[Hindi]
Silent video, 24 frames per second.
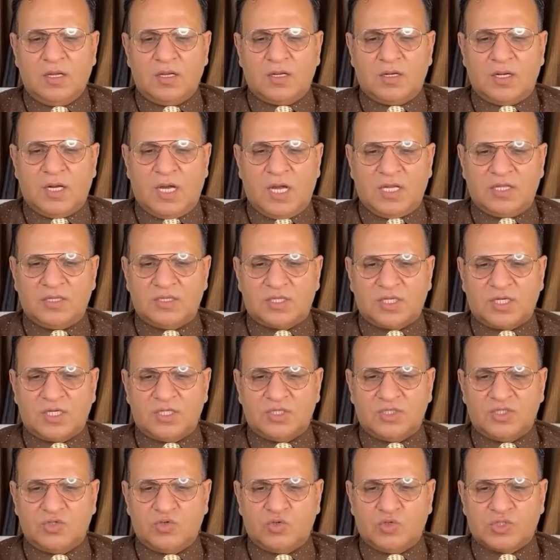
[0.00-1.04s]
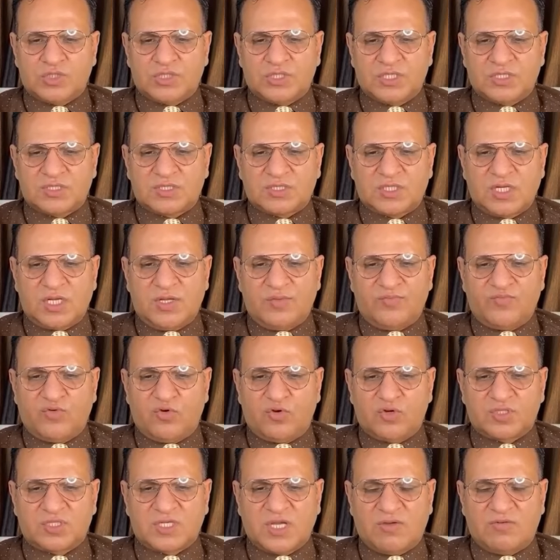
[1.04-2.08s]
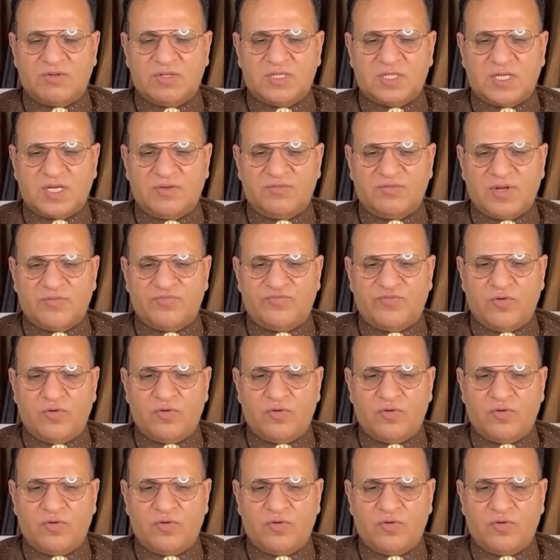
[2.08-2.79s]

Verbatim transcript: नाइन थ्री जीरो सिक्स थ्री फोर सेवन थ्री वन